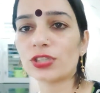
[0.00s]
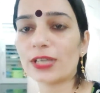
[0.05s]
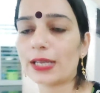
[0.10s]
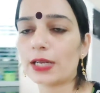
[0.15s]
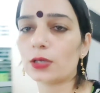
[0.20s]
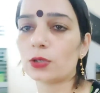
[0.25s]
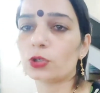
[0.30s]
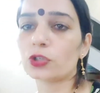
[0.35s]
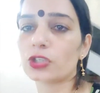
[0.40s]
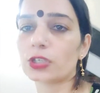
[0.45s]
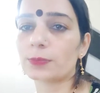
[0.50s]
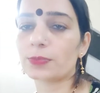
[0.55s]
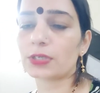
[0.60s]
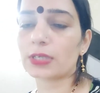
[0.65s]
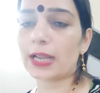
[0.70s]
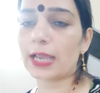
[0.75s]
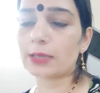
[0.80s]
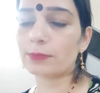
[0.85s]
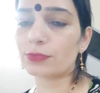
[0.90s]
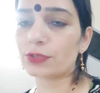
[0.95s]
चैनल को
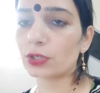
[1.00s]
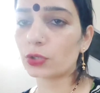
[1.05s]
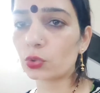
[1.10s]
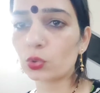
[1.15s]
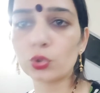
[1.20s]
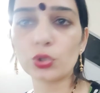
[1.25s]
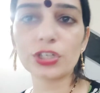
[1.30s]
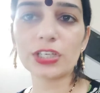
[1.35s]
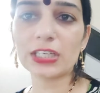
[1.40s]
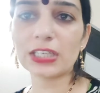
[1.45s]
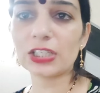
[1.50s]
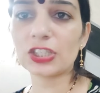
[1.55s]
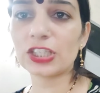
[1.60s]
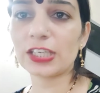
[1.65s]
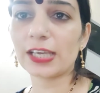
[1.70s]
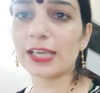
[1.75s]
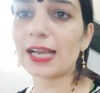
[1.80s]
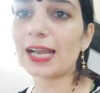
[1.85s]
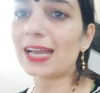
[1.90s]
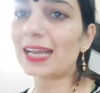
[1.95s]
सब्सक्राइब जरूर
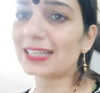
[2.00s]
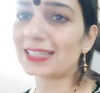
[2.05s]
कीजिएगा